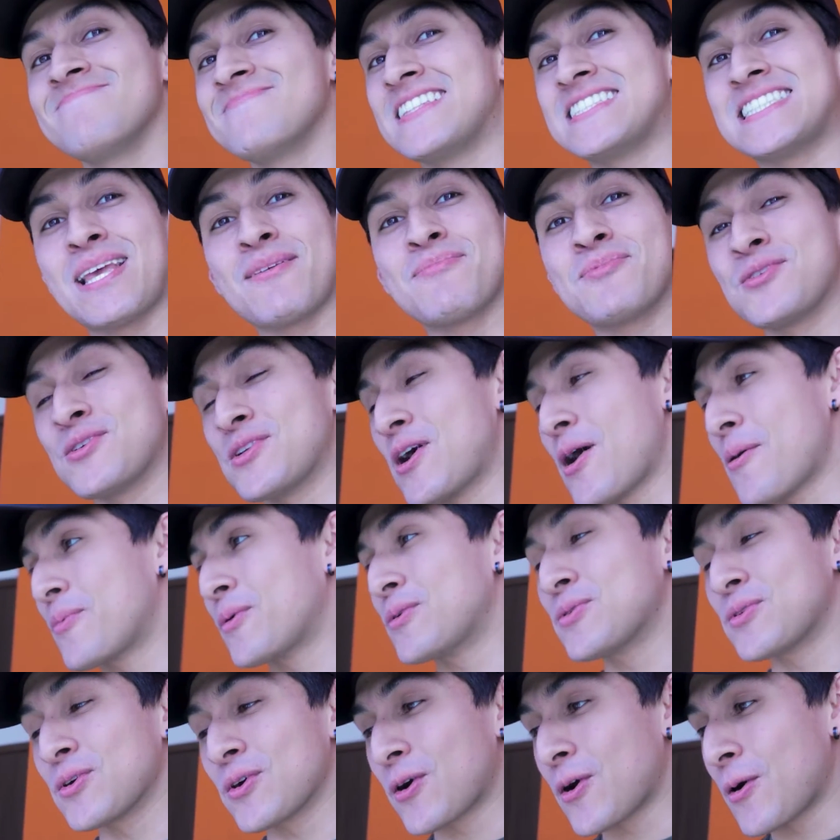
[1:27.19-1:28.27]

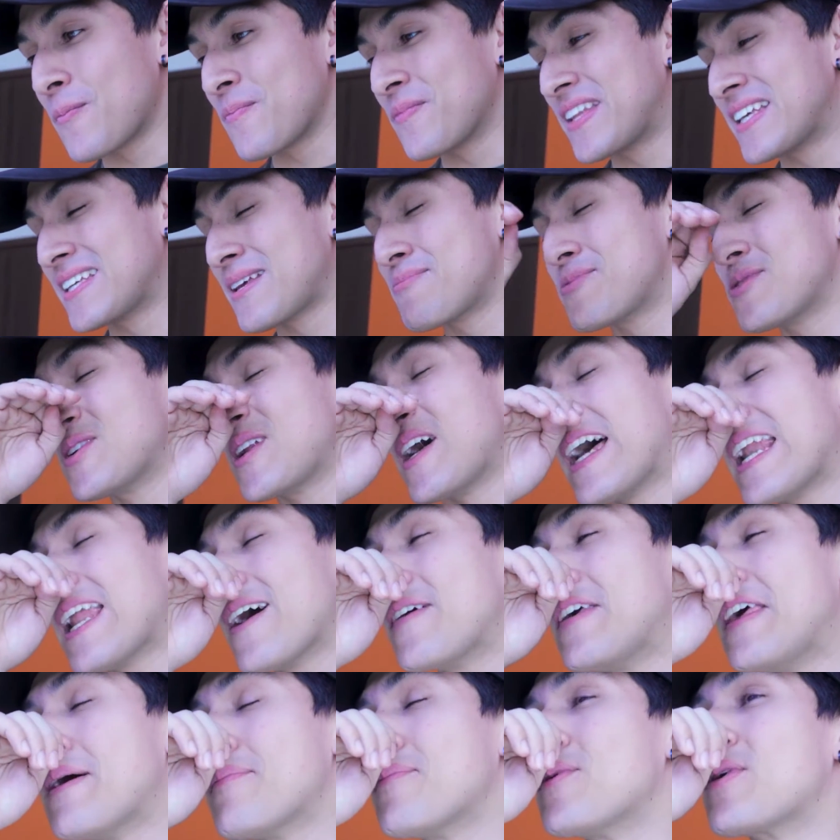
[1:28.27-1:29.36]
Decepcionado.com, decepcionada de la
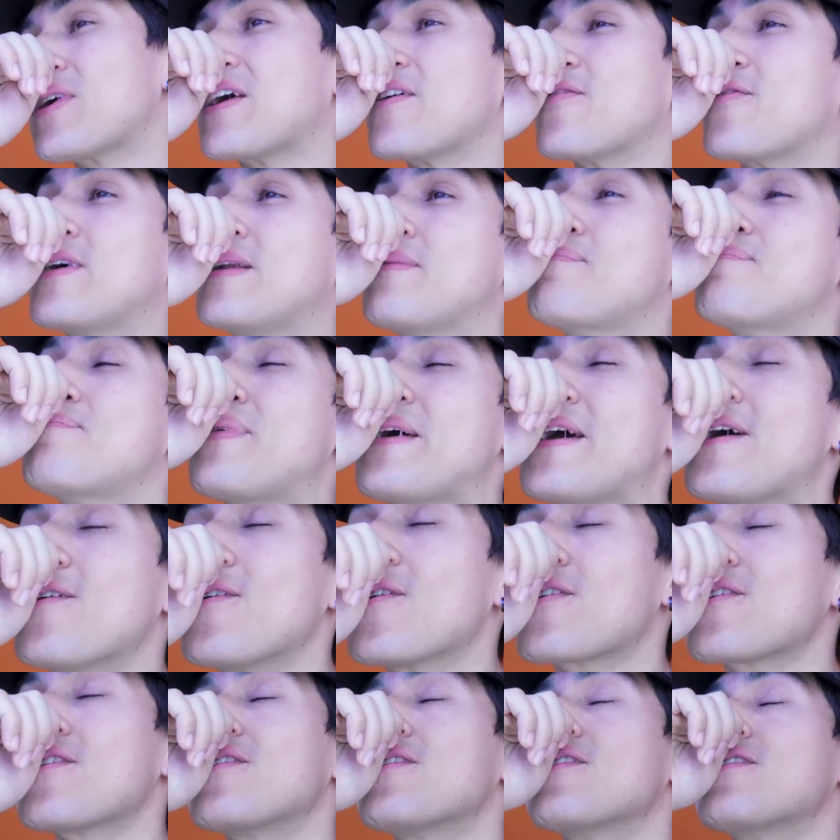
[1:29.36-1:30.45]
vida porque fue el
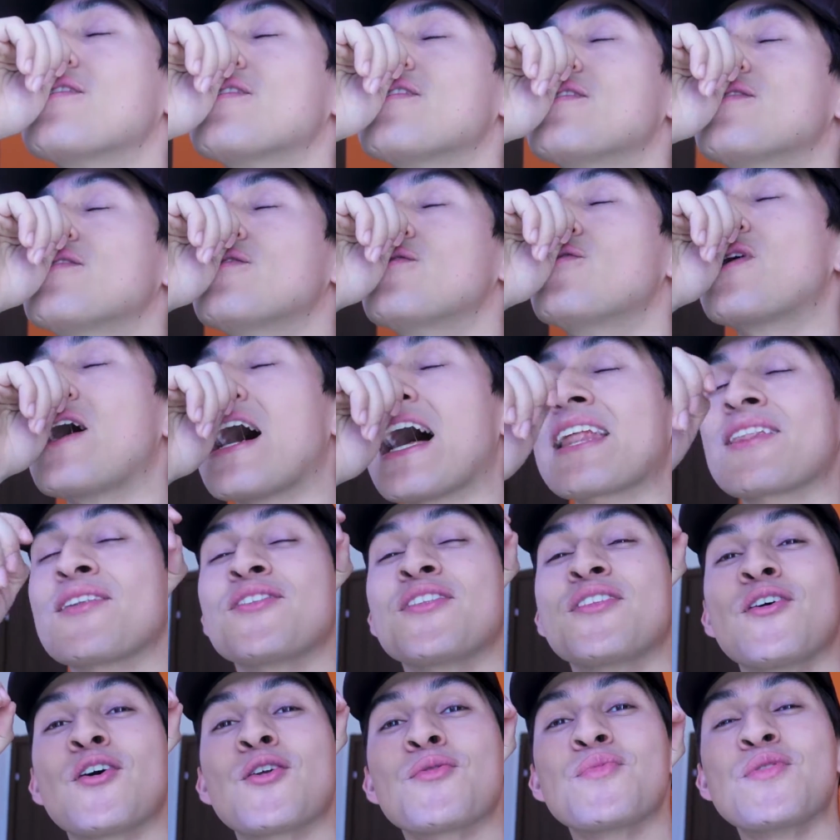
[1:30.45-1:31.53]
peor lugar
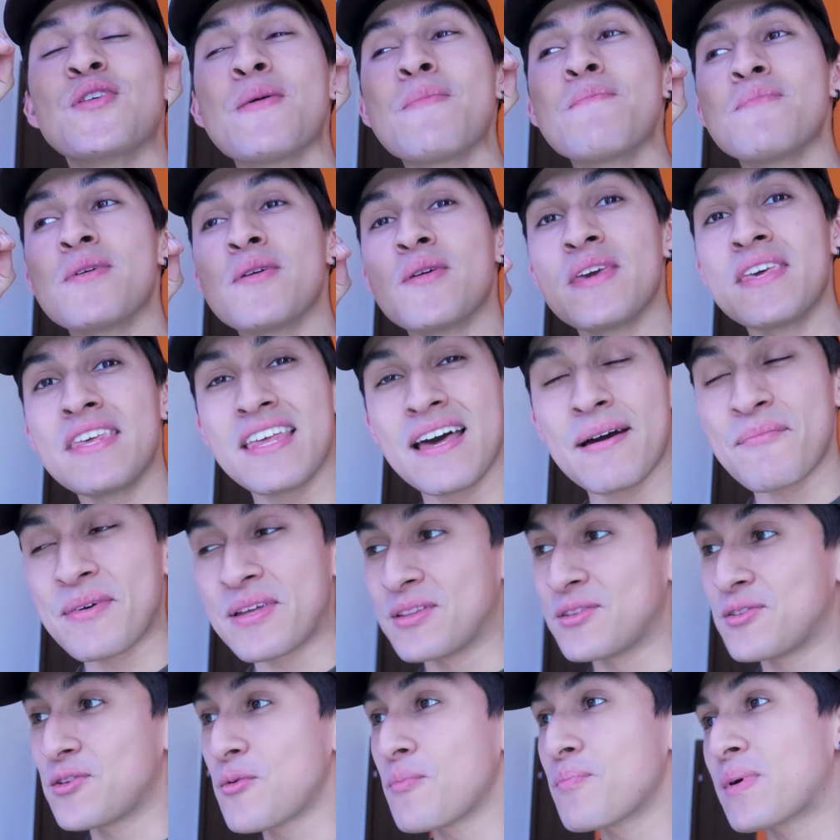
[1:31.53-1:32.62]
donde dormí en mi vida.
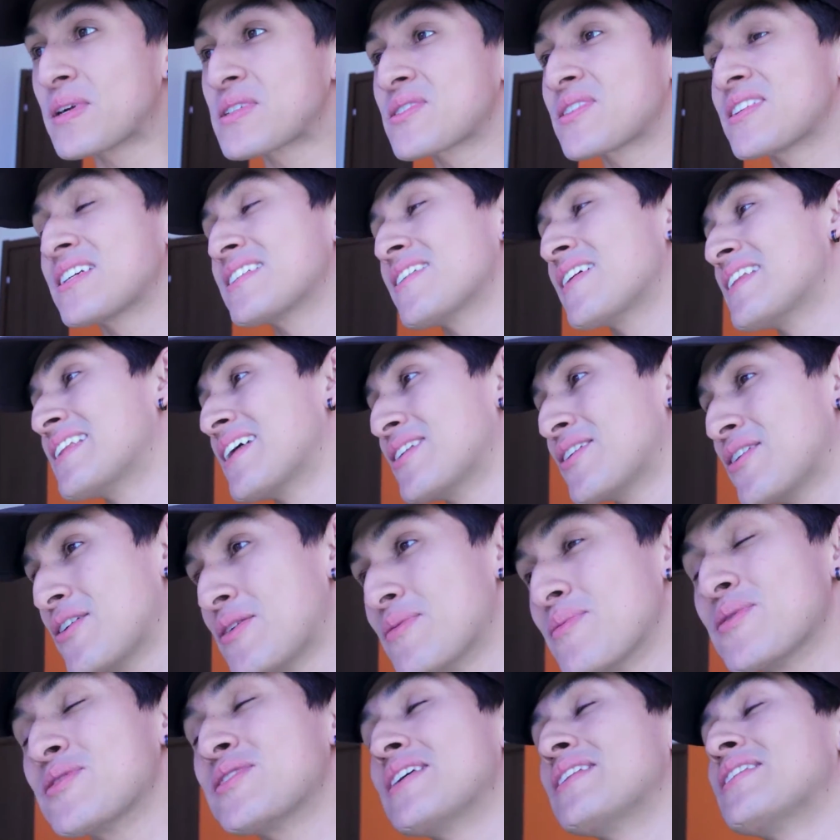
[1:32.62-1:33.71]
21 personas habitando en el
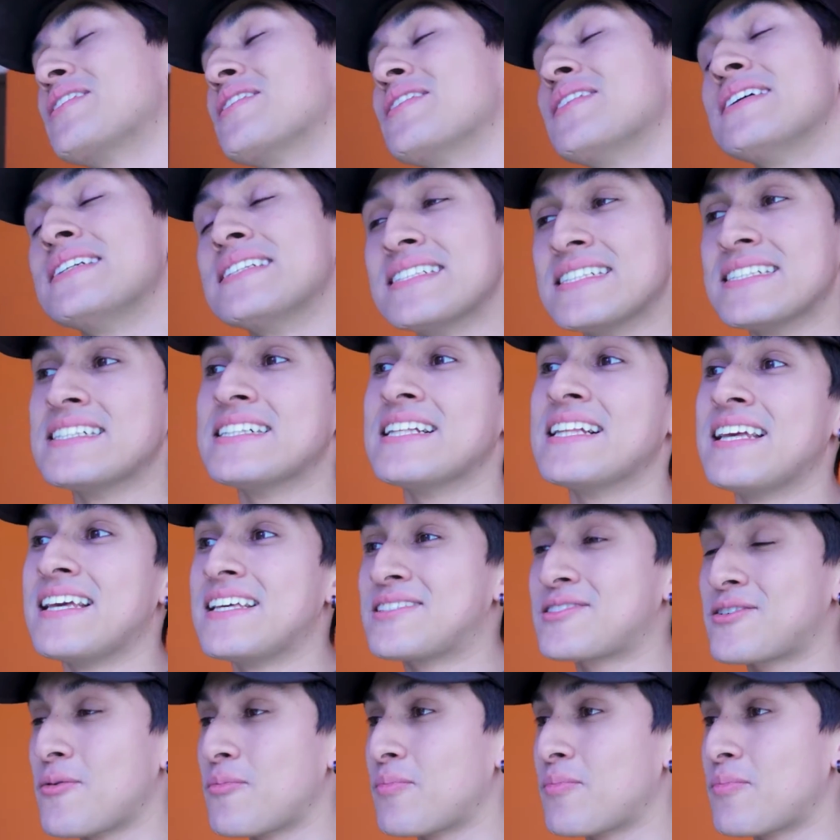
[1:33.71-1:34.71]
mismo sitio es